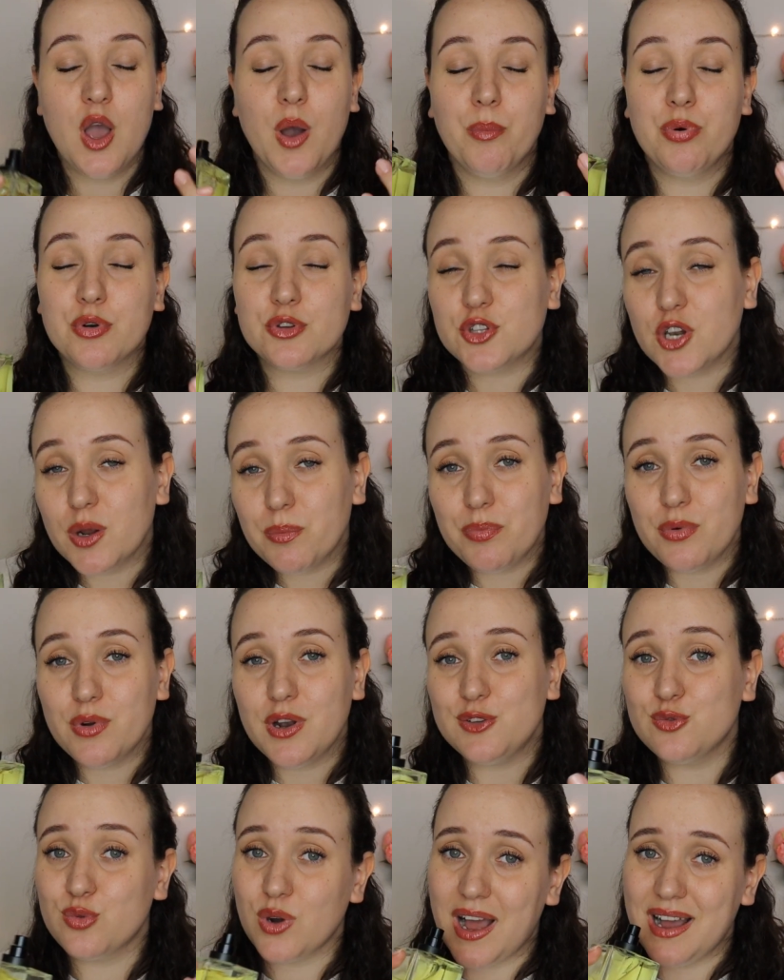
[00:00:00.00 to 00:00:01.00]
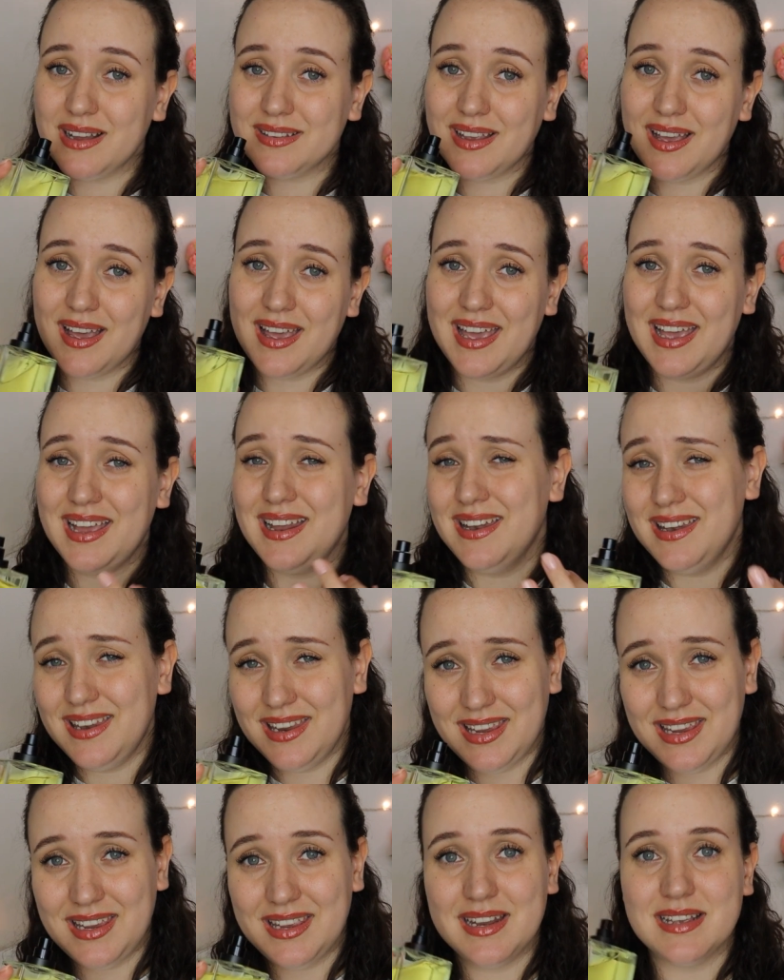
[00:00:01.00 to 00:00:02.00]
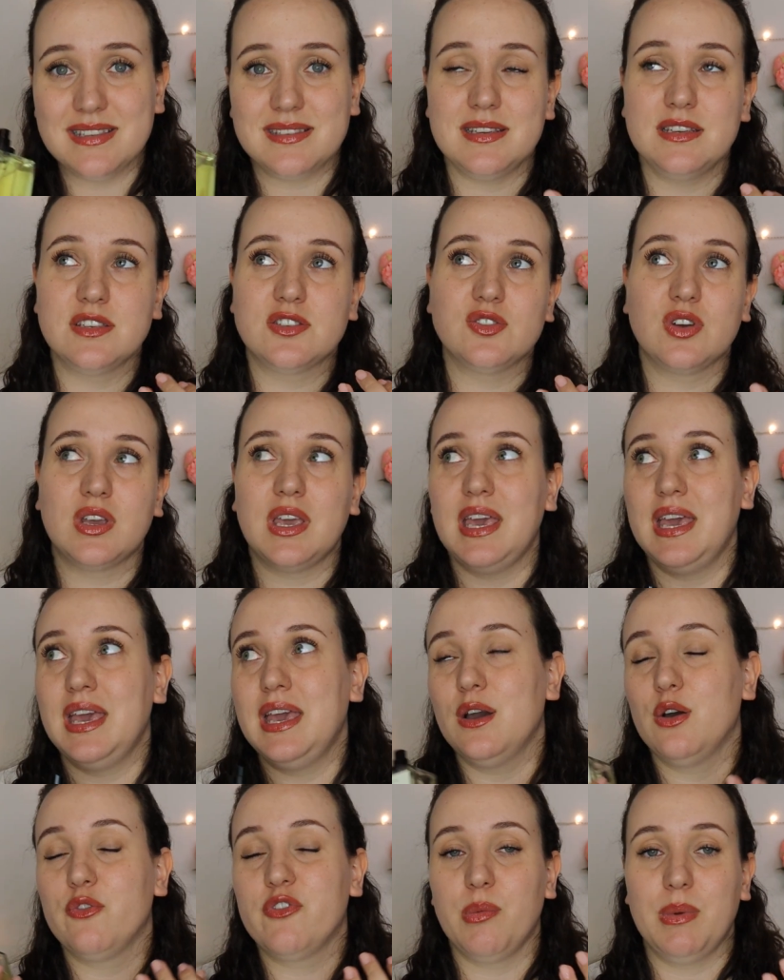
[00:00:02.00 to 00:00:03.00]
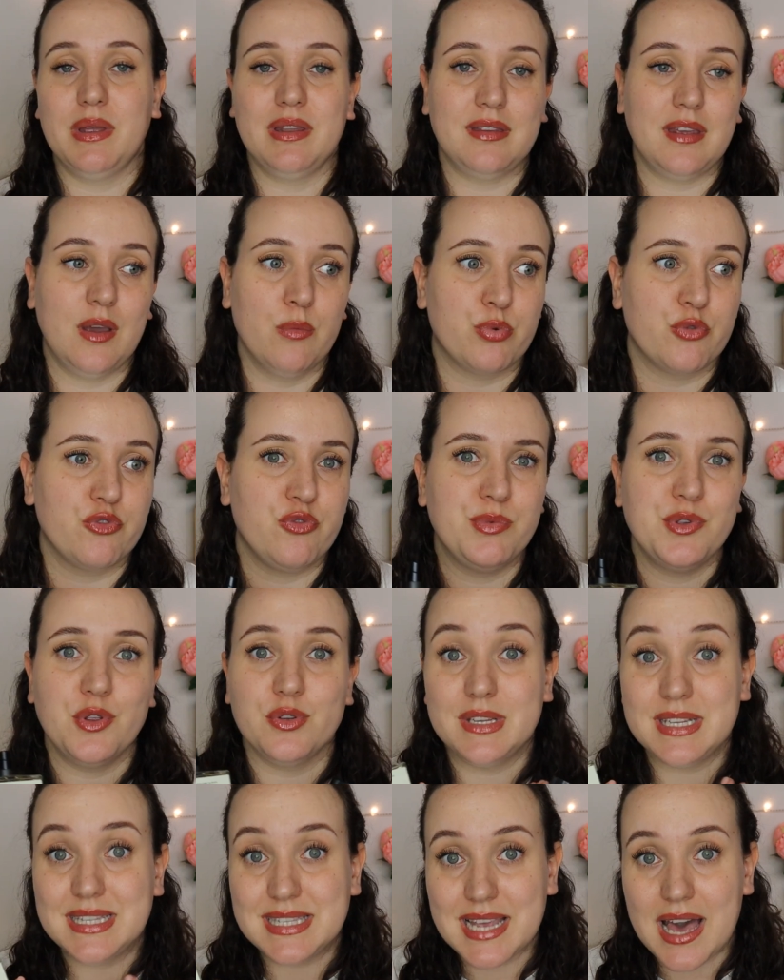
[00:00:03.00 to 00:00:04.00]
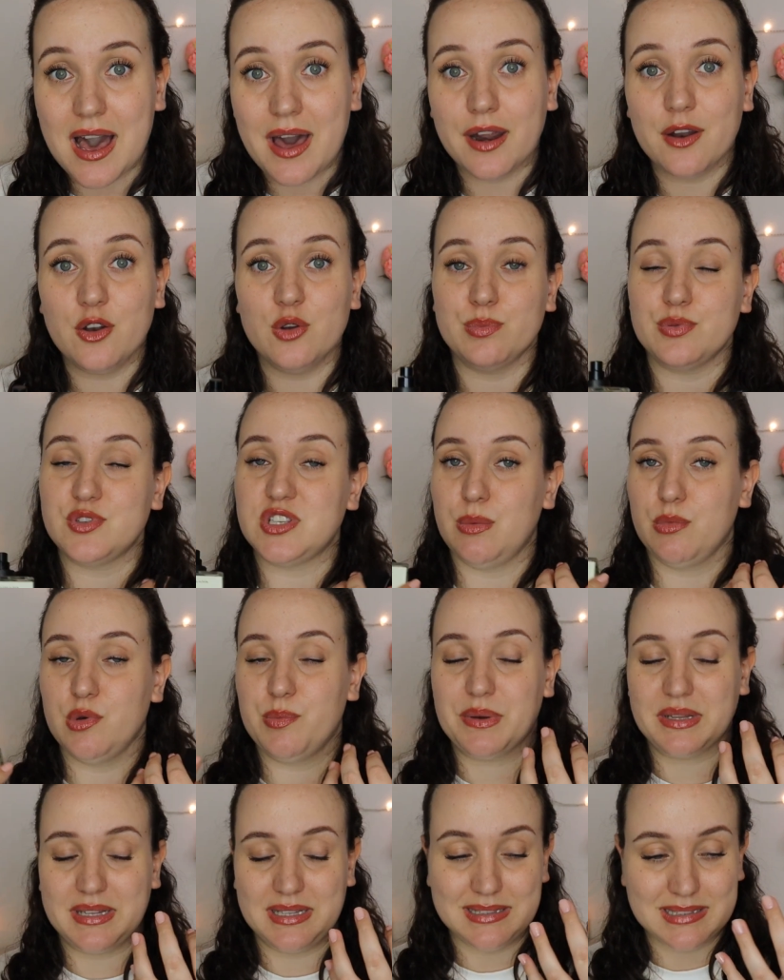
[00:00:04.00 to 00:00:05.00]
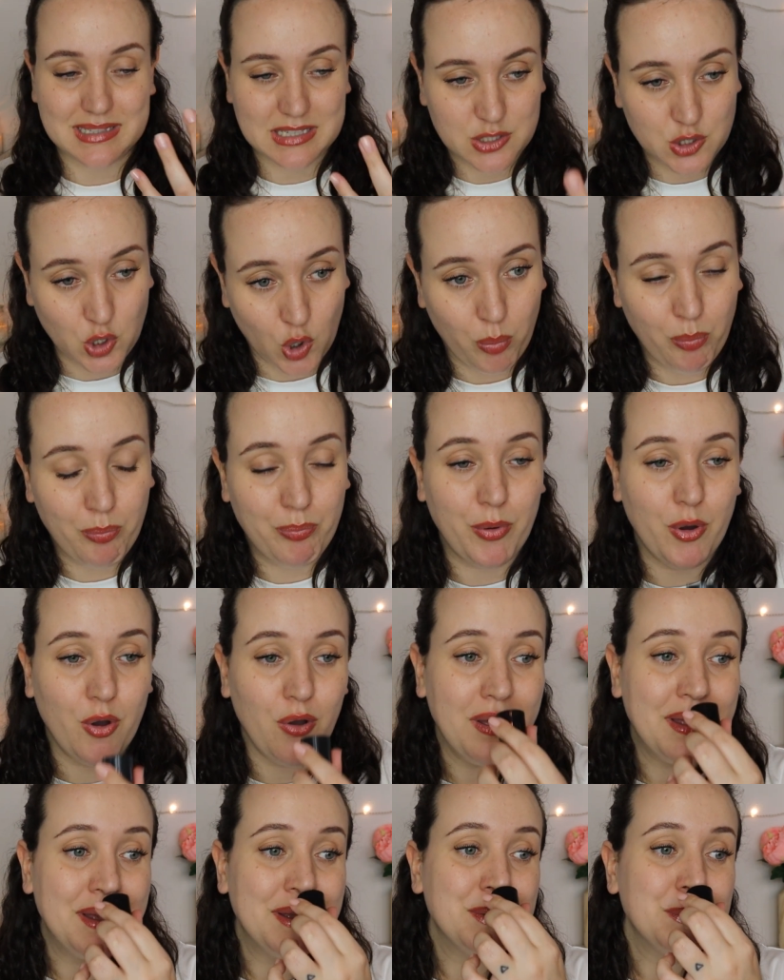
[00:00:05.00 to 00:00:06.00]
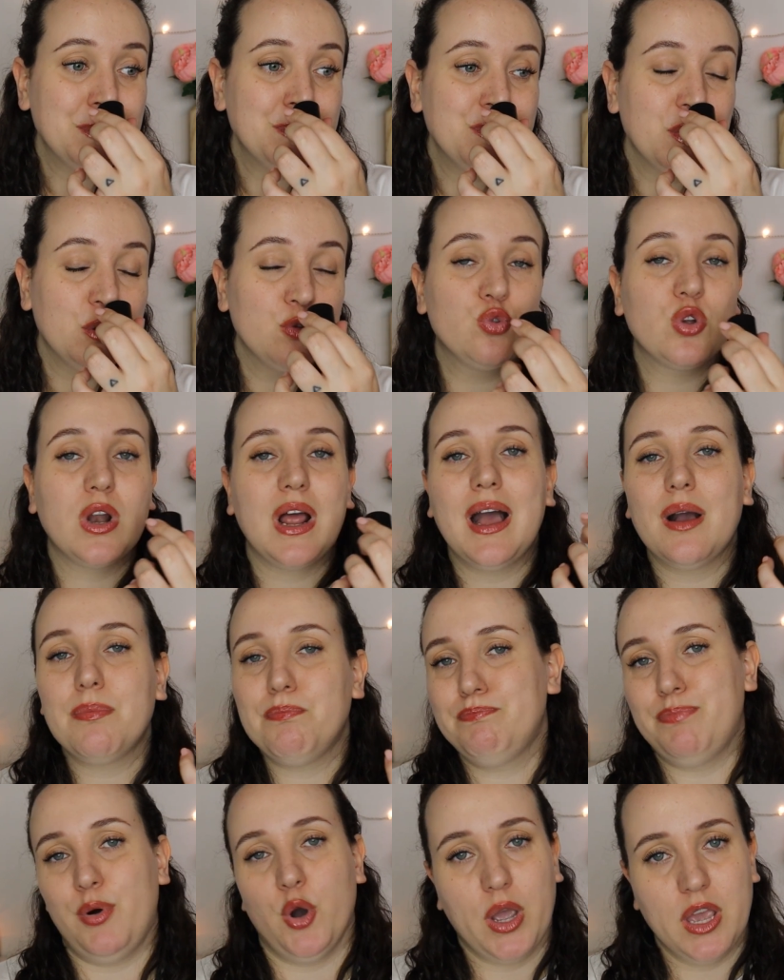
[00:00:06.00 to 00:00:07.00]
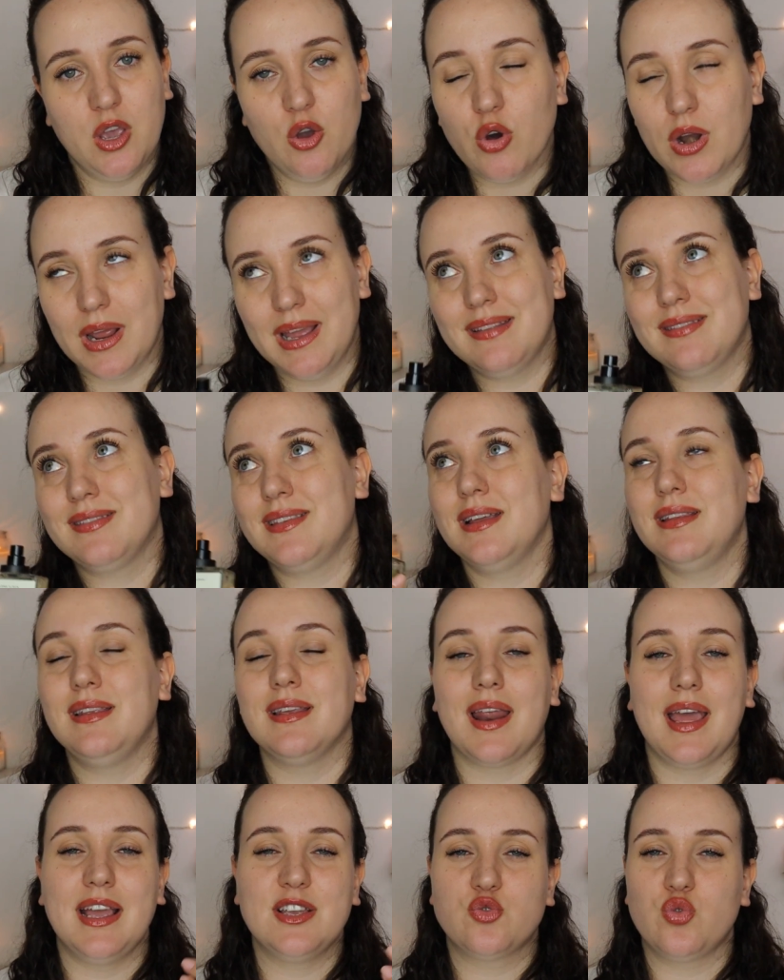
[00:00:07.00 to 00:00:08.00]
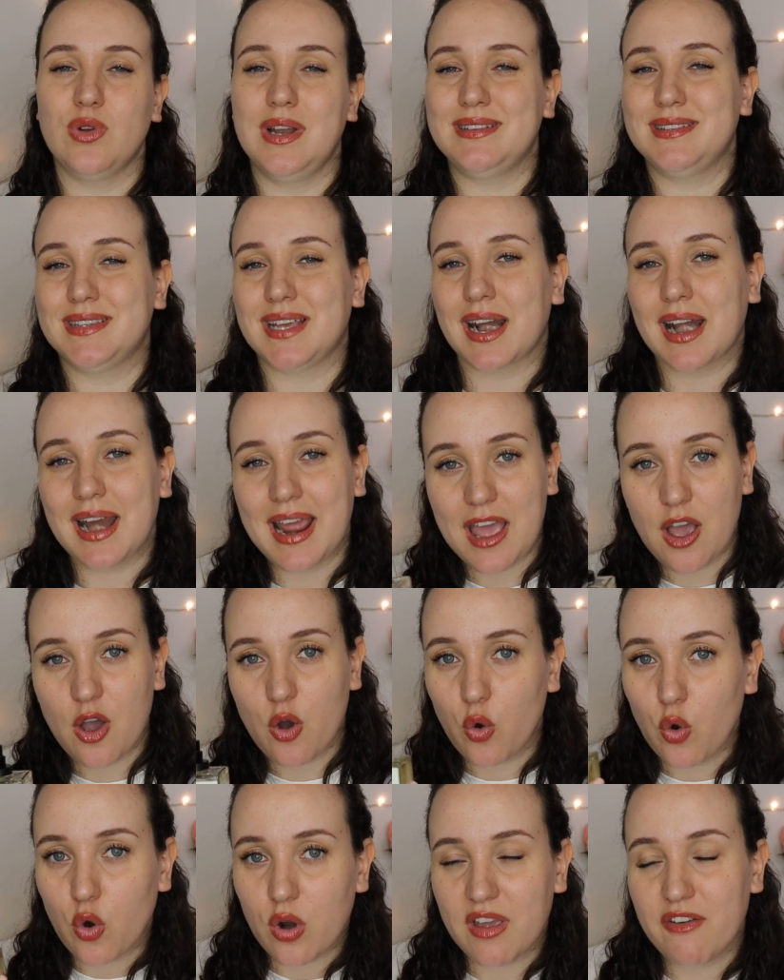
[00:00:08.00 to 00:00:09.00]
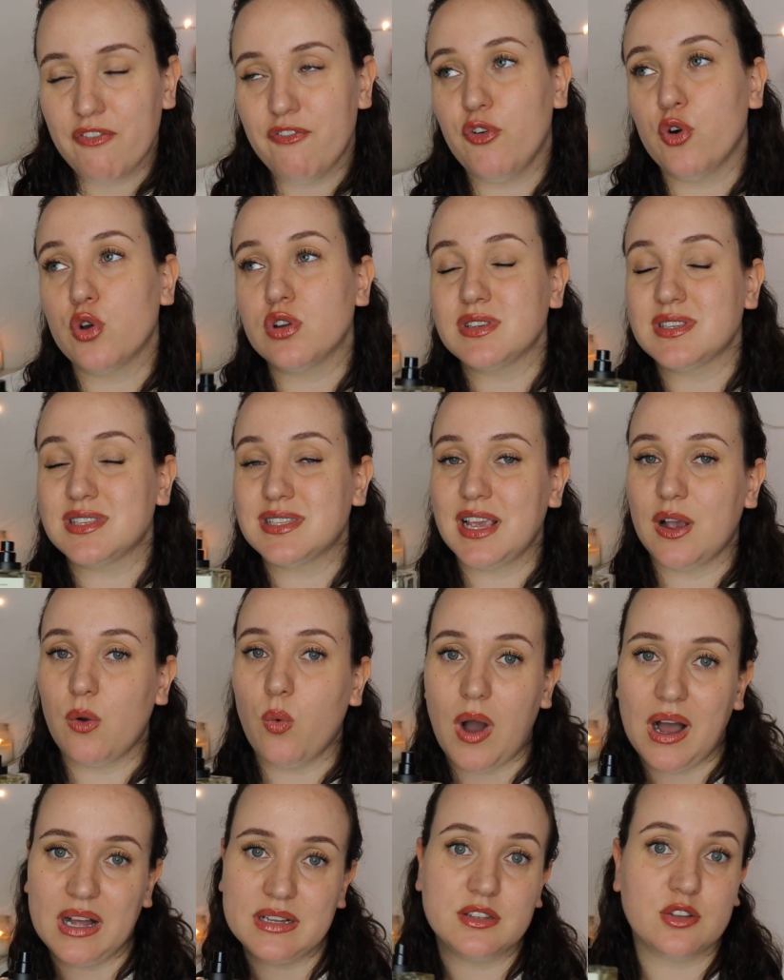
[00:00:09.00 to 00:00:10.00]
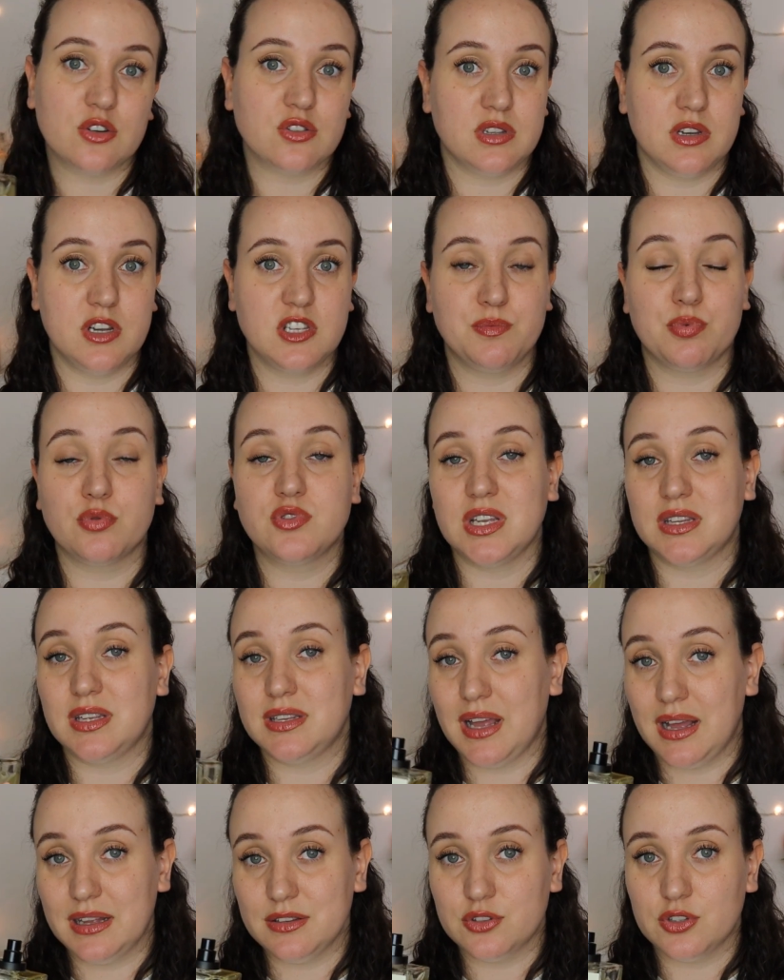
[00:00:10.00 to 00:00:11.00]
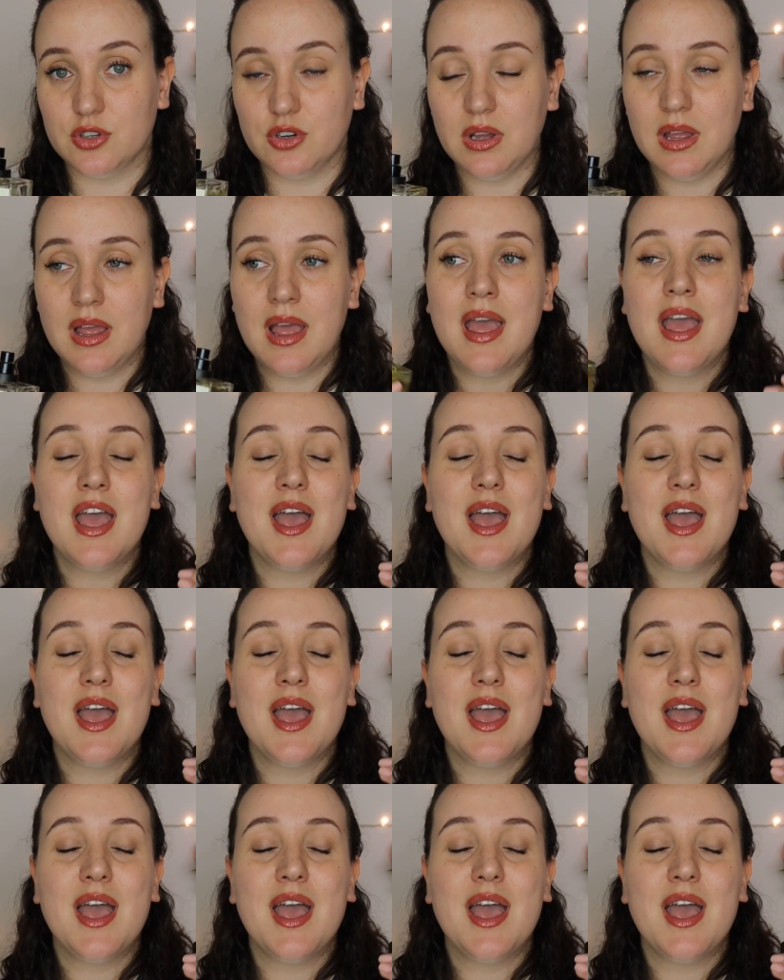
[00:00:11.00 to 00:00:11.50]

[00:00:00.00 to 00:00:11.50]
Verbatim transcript: Purtroppo la durata è ni, nel senso che ovviamente è un profumino di Zara, non possiamo pretendere troppo, dura poche orette, direi sulle tre ore, forse quattro se ne spruzzate tanto,